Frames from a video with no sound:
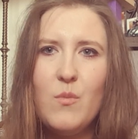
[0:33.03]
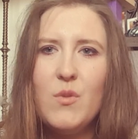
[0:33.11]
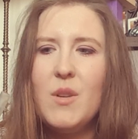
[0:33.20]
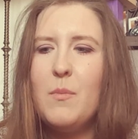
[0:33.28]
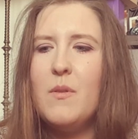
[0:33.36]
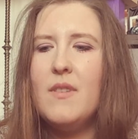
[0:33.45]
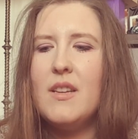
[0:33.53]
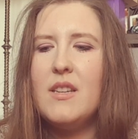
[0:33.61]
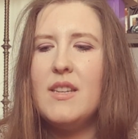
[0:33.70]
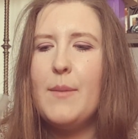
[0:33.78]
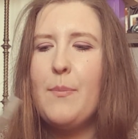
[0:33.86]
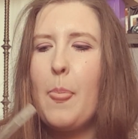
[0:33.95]
Muszę
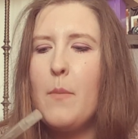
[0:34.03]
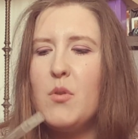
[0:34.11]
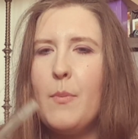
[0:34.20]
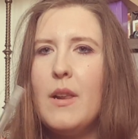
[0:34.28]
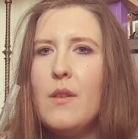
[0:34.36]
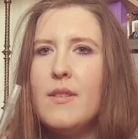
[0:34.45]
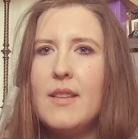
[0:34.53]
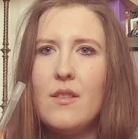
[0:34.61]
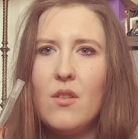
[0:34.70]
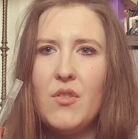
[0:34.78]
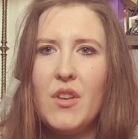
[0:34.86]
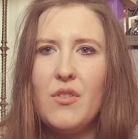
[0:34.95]
powiedzieć, że przy Palo
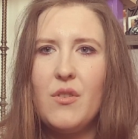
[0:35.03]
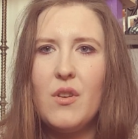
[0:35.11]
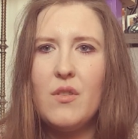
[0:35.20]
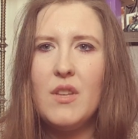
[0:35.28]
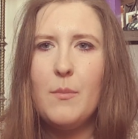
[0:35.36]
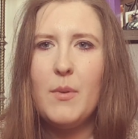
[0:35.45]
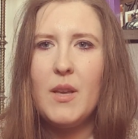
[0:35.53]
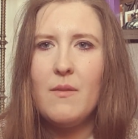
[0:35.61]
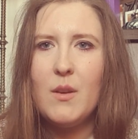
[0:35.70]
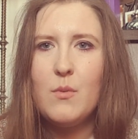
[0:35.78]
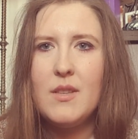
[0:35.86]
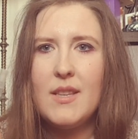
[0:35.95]
Santo niejednokrotnie
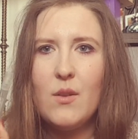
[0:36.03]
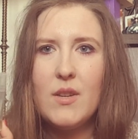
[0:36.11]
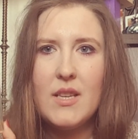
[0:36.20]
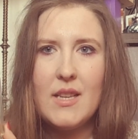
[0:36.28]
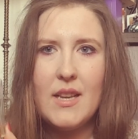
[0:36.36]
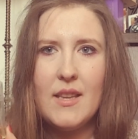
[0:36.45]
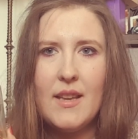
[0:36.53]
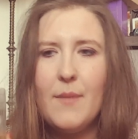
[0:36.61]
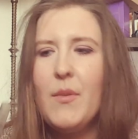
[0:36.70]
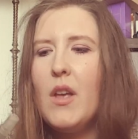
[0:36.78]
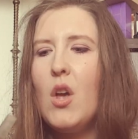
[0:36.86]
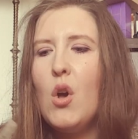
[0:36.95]
pojawiały się określenia